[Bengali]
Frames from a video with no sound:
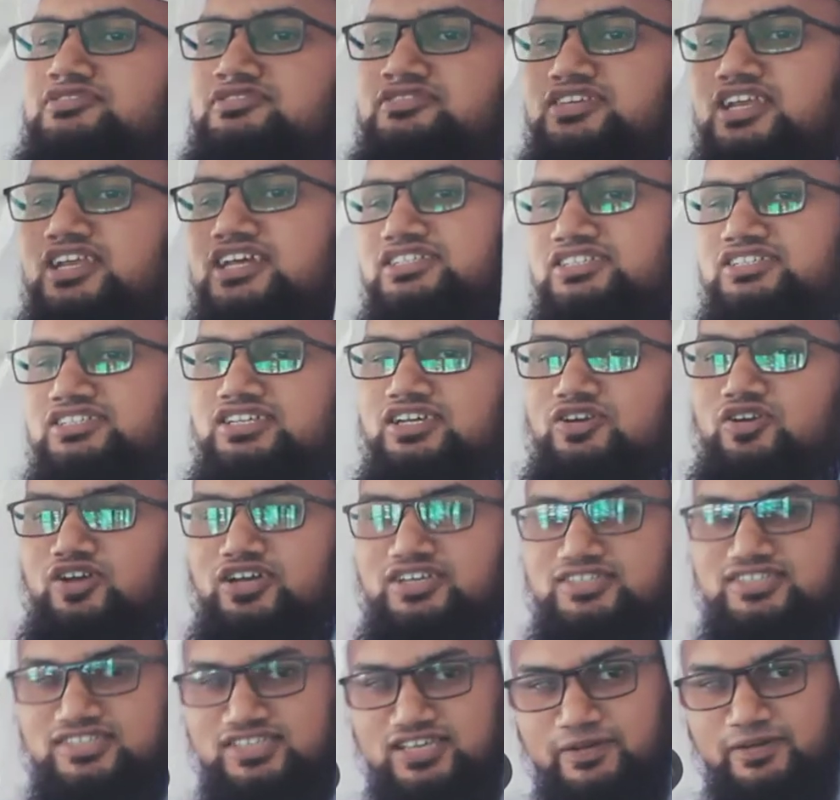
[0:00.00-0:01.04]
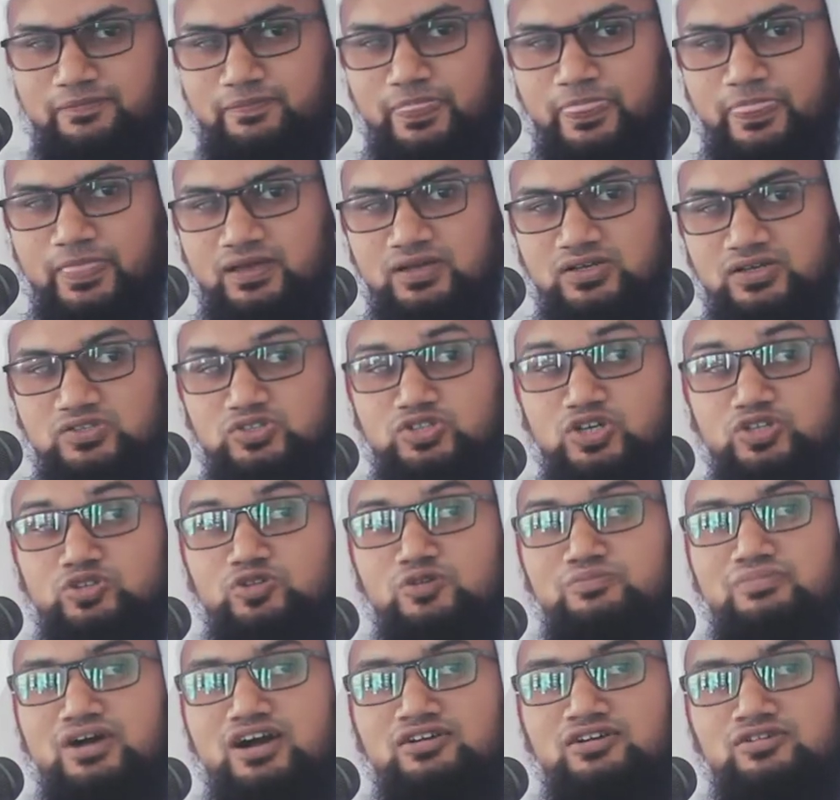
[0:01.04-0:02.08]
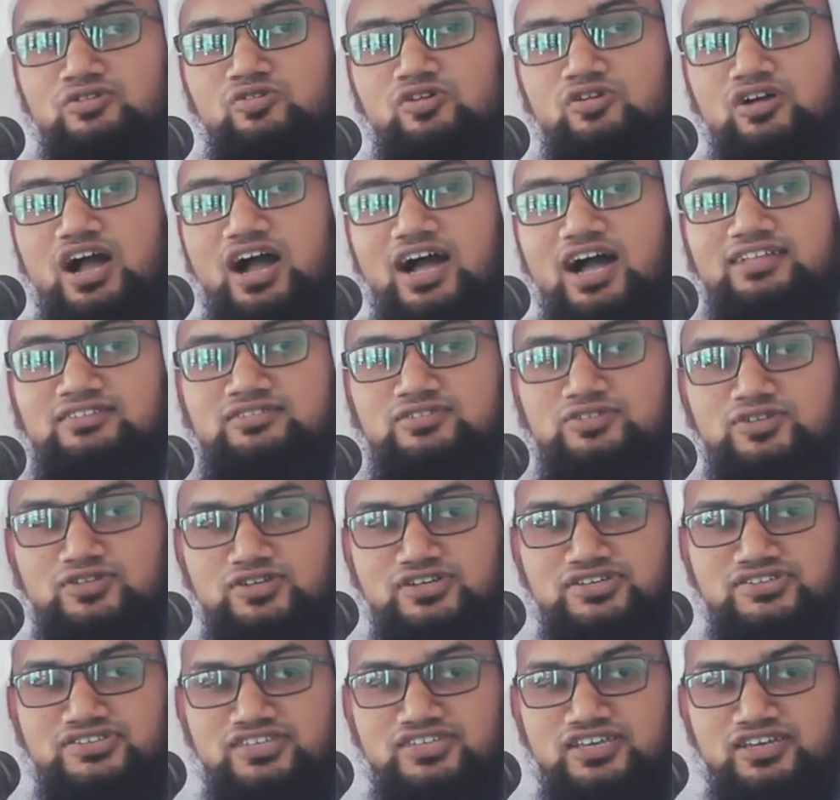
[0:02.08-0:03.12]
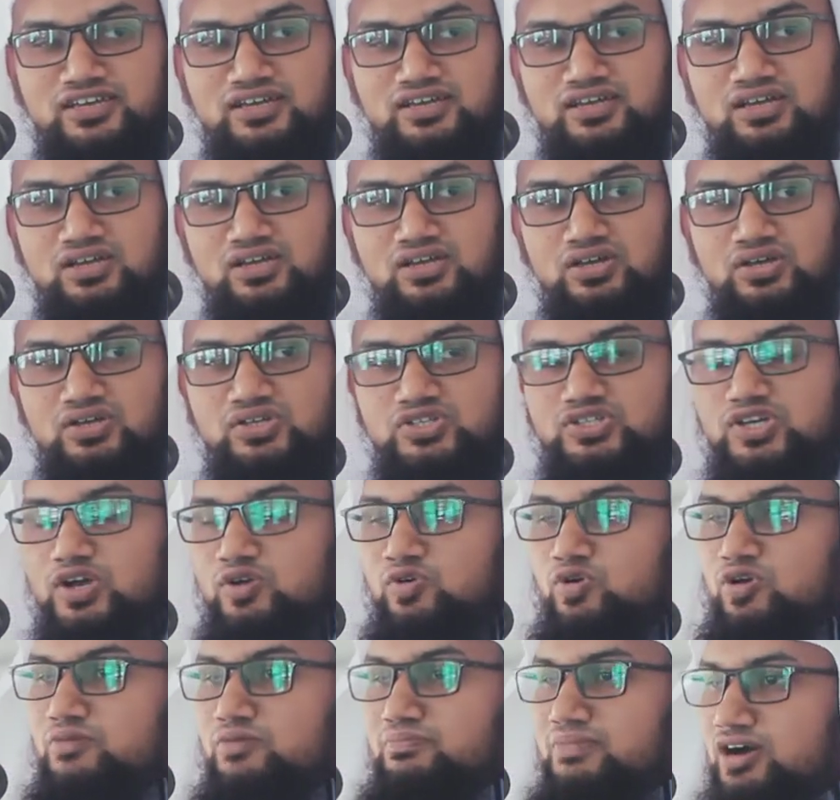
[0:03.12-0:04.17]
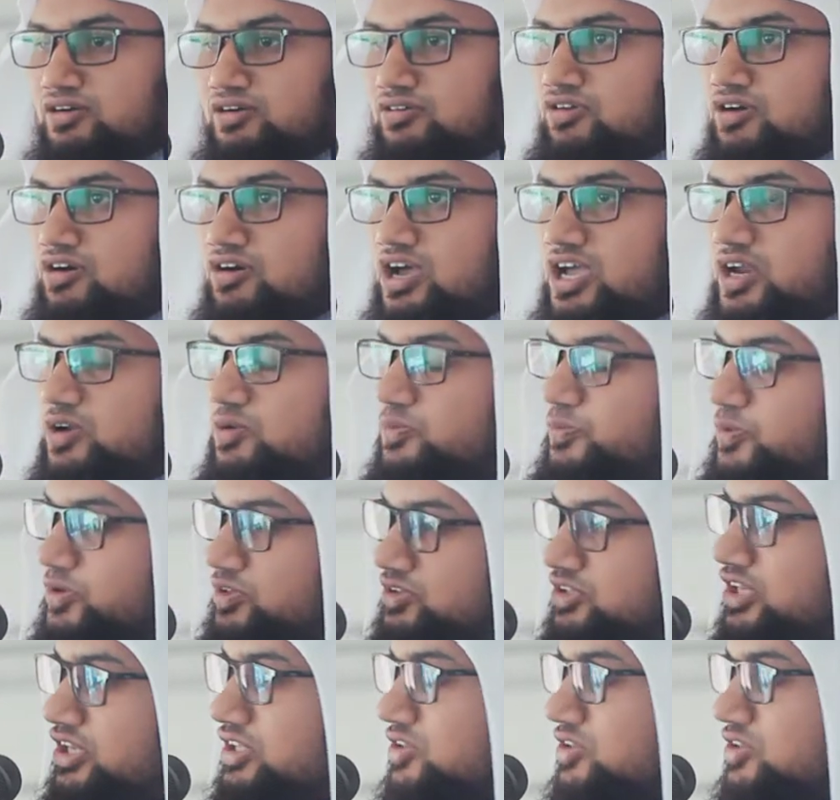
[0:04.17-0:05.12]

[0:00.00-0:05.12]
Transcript: সৃষ্টি রয়েছে যত মখলুকাত রয়েছে সকল মখলুকের উপর তিনি